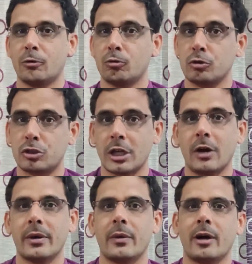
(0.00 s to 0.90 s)
लेकिन उनको
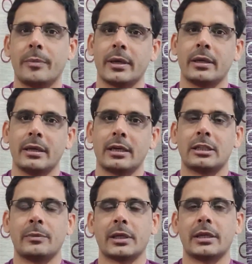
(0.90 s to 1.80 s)
चाव है वहाँ पे
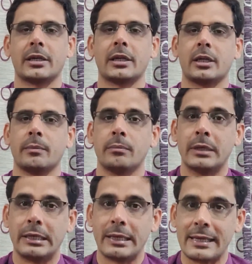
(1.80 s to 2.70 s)
कदम रखने का कि हम
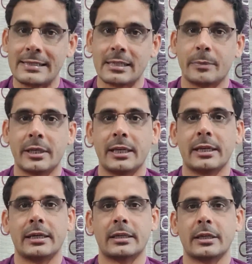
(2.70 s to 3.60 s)
नए सपने
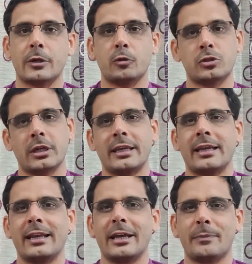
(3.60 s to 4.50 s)
लेकर के कि कुछ
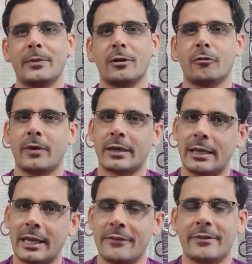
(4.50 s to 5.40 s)
करेंगे लाइफ में और वहाँ
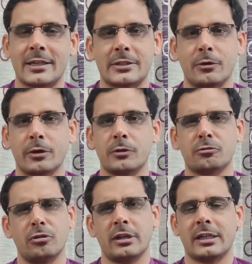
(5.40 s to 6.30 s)
की लाइफ कैसे होगी
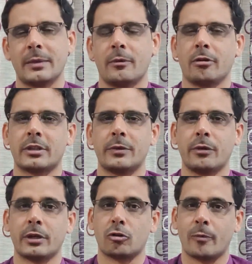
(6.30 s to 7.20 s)
उसको लेकर के बहुत ही
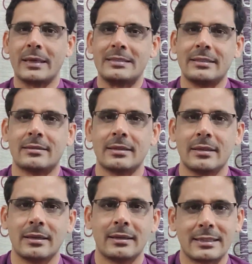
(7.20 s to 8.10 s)
वो एक रोमांचित
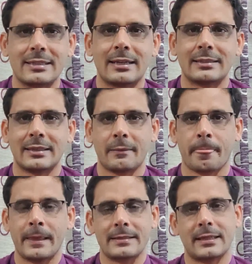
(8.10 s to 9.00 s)
नज़र आते हैं
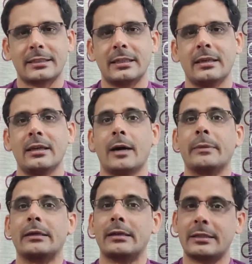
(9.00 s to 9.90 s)
साथ ही
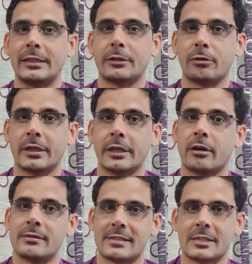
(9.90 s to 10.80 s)
अपने करियर को लेकर
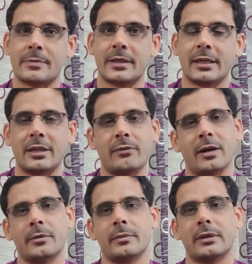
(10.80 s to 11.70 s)
कॉन्शियस भी हैं कि
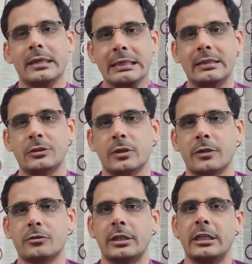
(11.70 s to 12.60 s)
वहाँ हम करियर जो
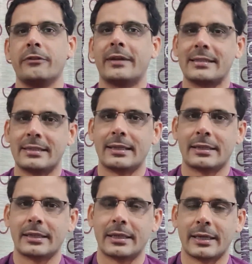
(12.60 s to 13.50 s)
है उसकी नींव कैसे
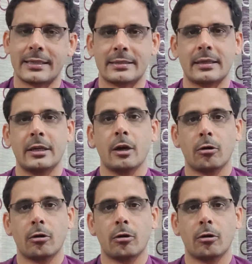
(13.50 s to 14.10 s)
रखेंगे कैसे